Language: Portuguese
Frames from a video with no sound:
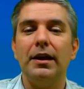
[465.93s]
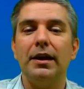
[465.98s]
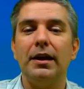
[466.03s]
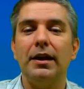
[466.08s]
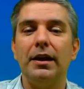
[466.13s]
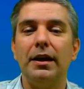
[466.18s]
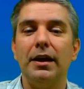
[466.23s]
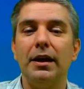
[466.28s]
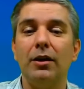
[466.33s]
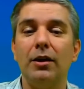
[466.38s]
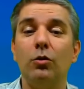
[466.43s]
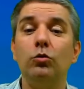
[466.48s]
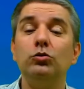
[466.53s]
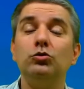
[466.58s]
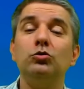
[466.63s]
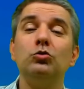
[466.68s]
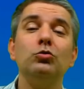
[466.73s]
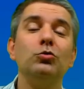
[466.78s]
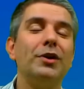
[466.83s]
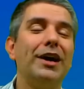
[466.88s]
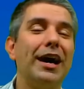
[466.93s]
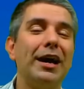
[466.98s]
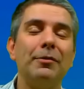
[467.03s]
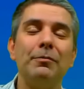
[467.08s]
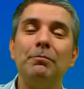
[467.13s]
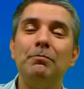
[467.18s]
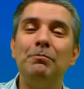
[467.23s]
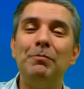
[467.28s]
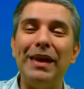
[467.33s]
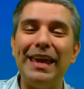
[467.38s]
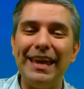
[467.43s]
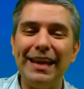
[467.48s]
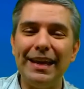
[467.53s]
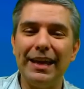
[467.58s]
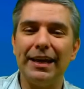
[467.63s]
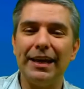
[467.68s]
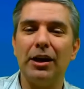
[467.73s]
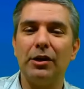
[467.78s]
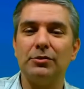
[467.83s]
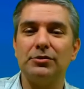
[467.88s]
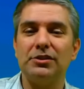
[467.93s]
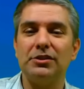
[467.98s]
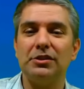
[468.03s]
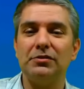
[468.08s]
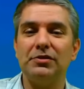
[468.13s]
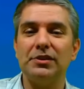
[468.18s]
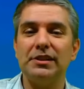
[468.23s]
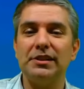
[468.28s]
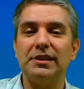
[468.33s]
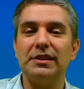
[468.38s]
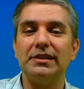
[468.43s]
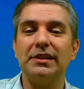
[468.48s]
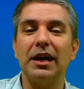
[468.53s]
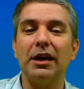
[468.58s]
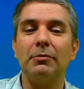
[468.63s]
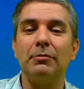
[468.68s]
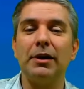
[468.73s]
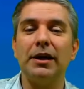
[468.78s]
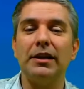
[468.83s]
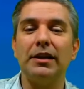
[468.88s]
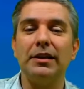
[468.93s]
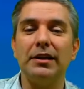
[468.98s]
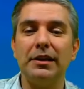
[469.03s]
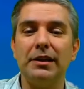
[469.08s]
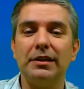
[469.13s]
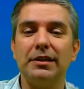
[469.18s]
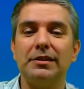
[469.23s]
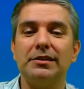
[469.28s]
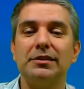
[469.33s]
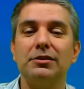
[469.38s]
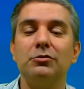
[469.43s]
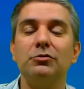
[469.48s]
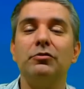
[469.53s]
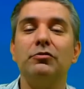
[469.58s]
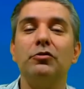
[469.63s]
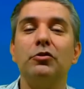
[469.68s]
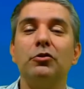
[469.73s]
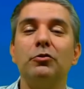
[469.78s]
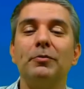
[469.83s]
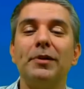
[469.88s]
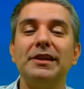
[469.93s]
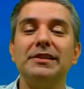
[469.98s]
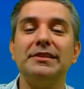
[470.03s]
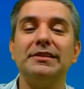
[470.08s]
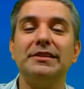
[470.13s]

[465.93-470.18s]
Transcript: É, outro lugar bem legal de se visitar em Mariana, se não for o mais